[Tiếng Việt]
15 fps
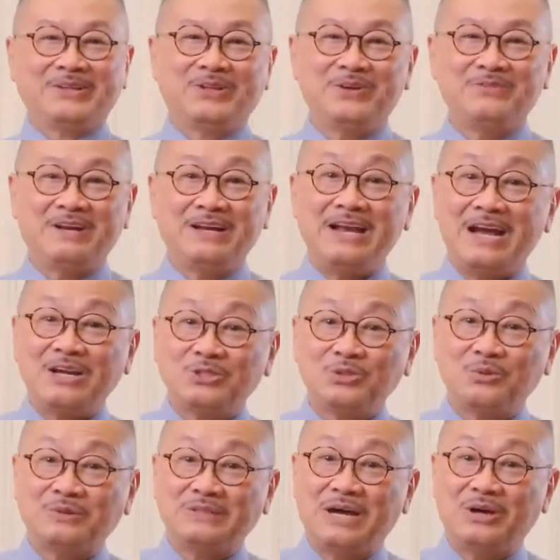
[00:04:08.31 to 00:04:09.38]
tôi vẫn đang
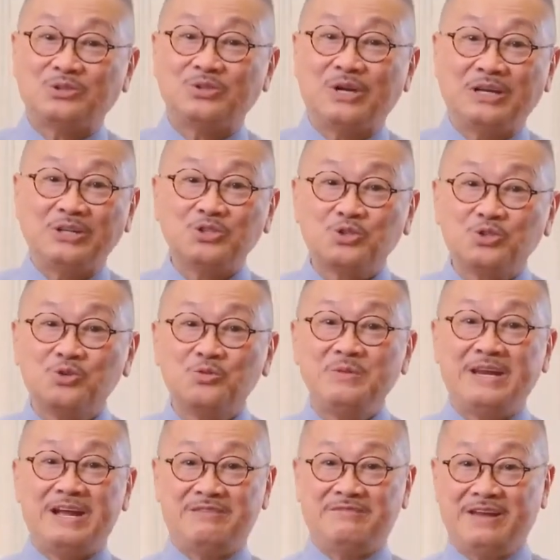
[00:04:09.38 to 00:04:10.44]
dùng tảo xoắn
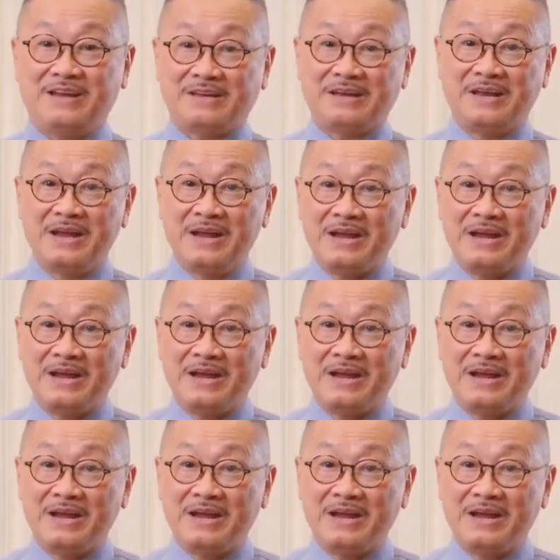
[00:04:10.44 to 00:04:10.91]
sumi đại việt